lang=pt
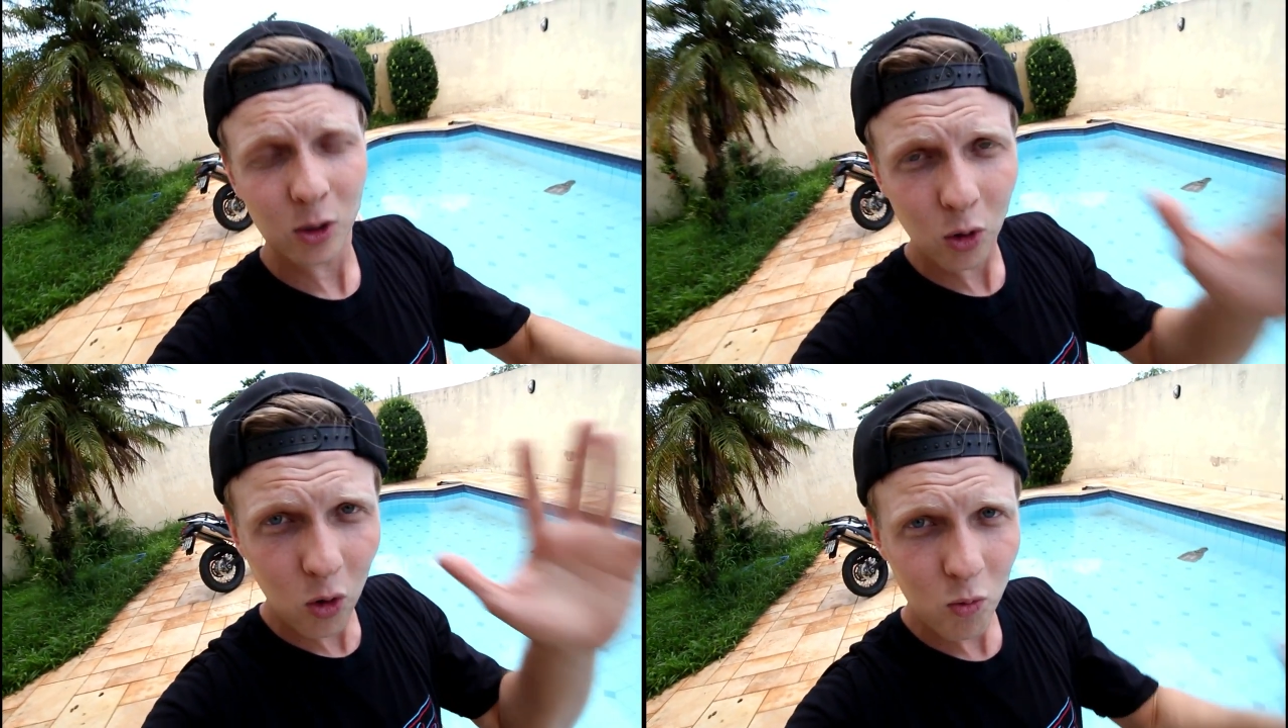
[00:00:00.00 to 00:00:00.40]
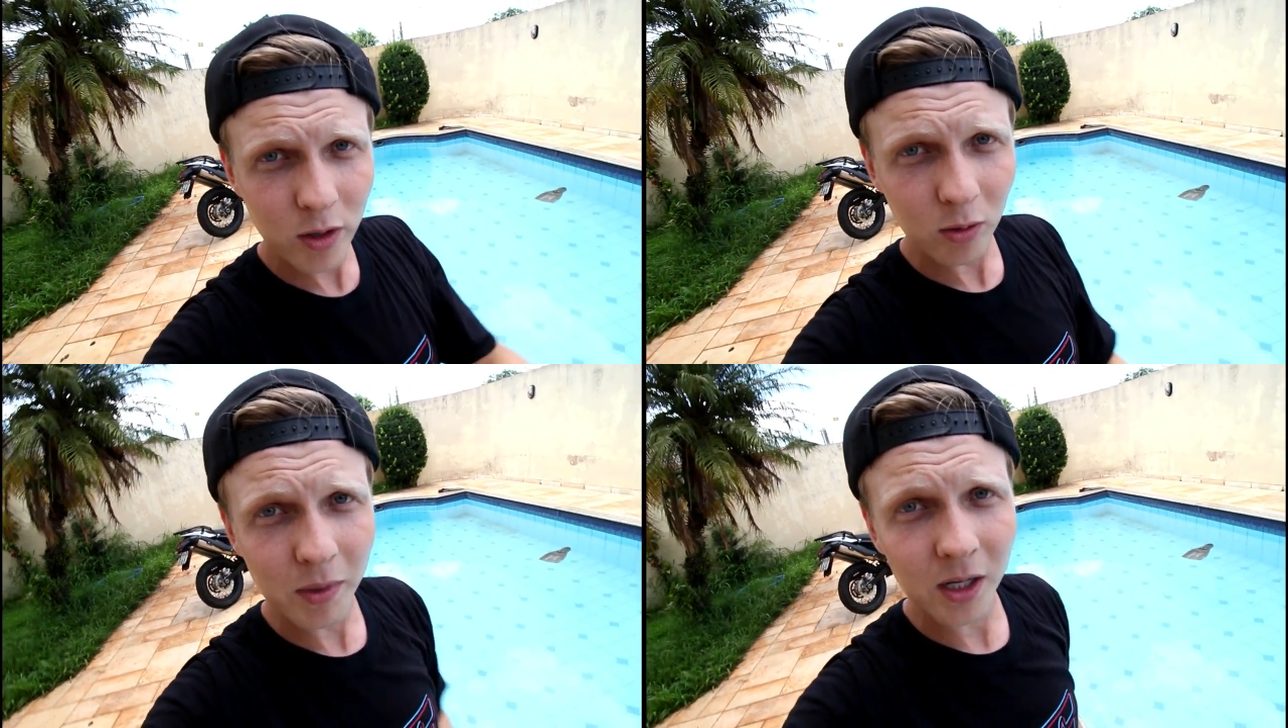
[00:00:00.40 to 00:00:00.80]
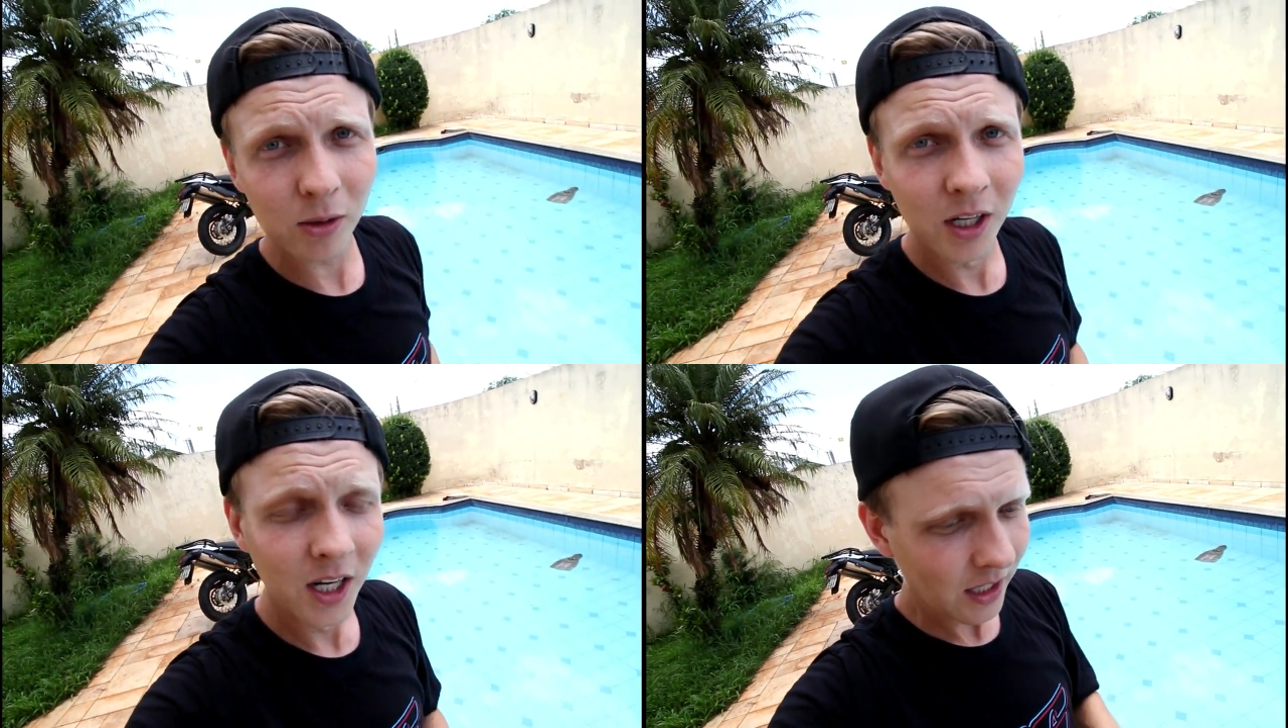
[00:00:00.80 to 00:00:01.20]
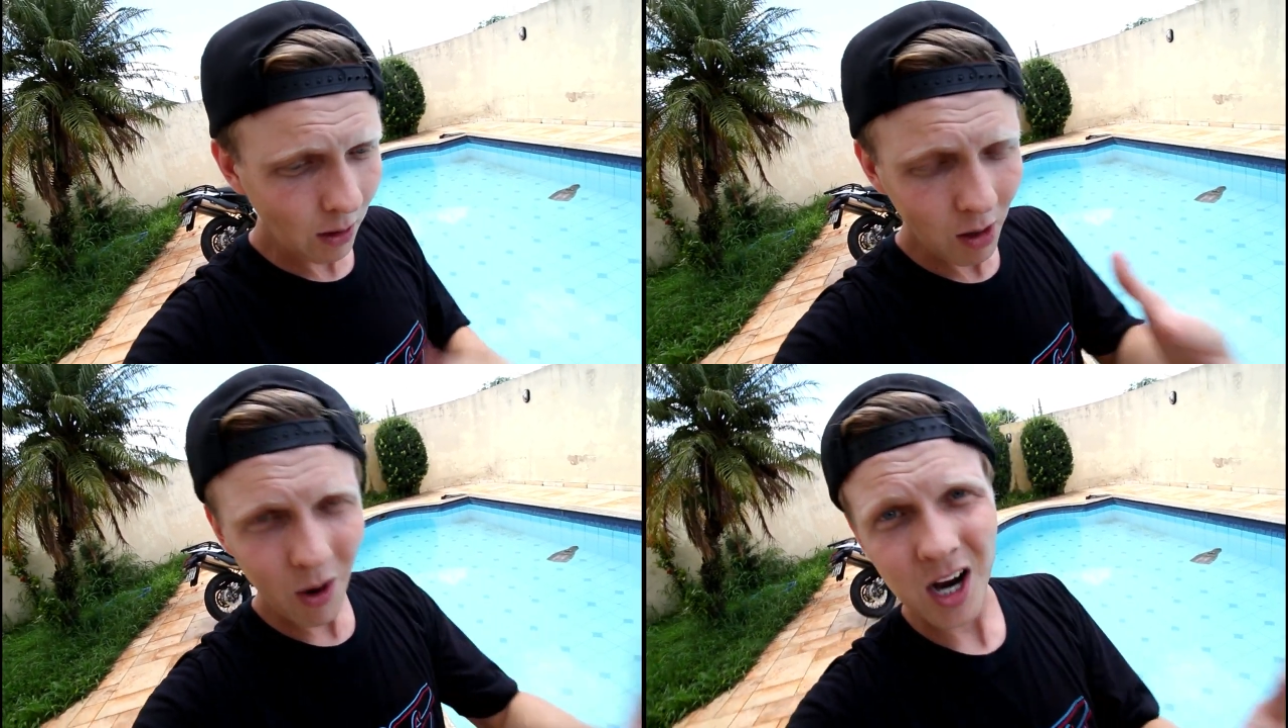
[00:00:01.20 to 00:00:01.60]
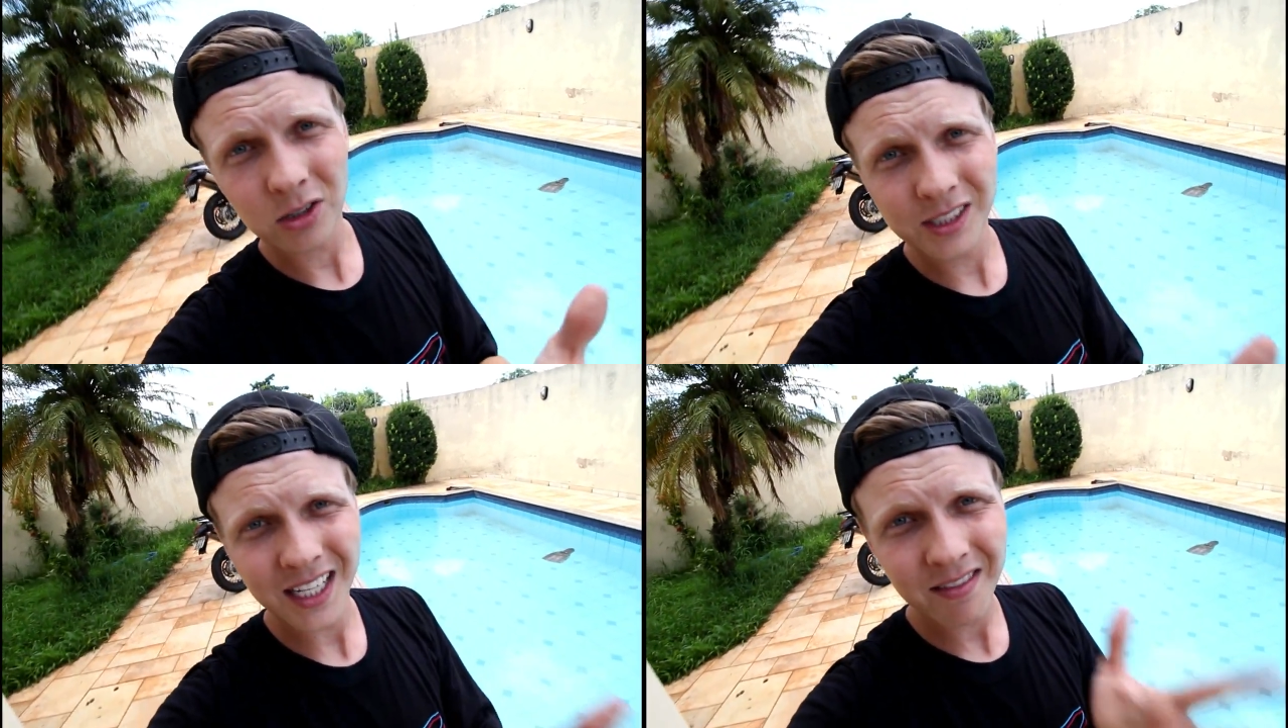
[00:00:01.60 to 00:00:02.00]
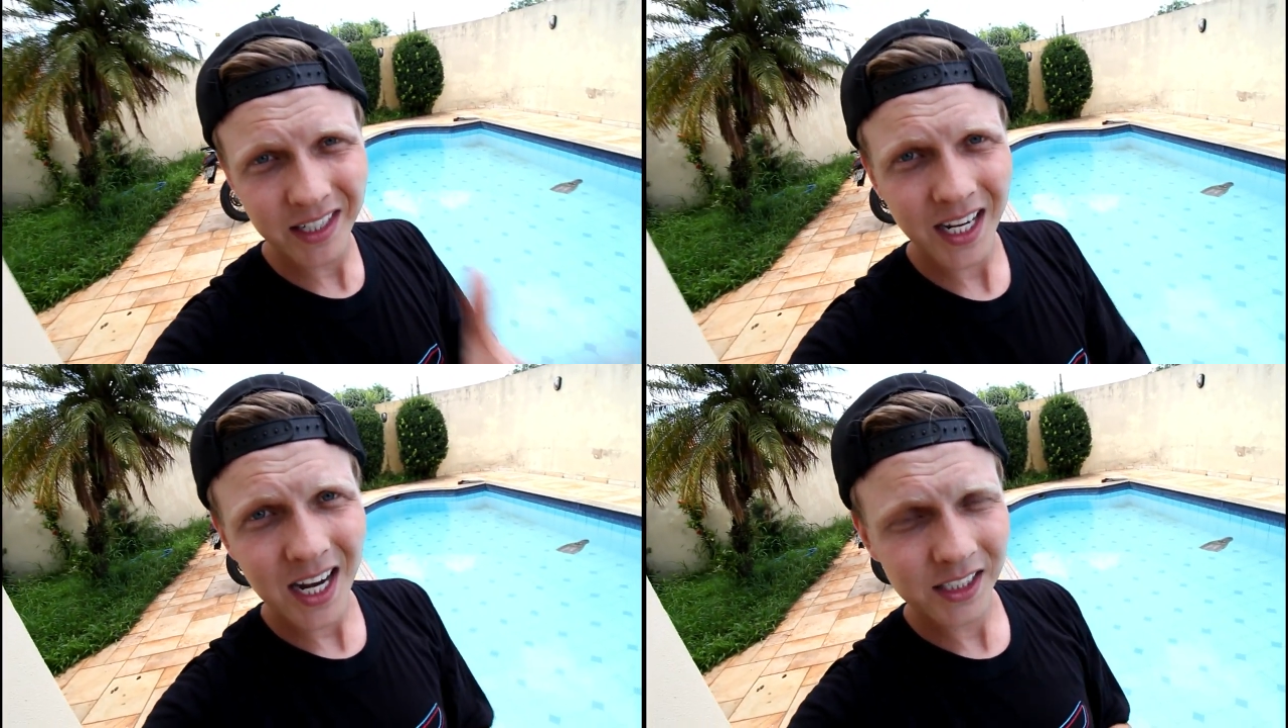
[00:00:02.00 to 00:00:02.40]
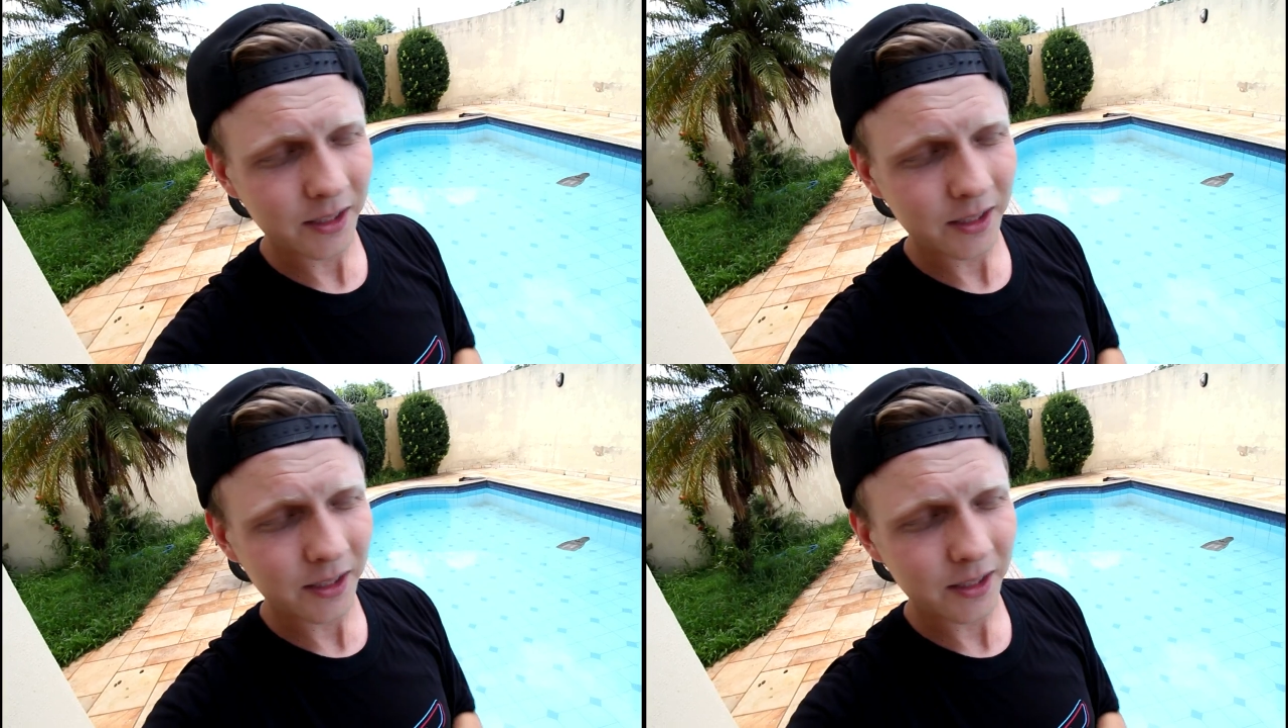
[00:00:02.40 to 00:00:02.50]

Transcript: Eu tô com muito medo. Então eu acho que, na verdade,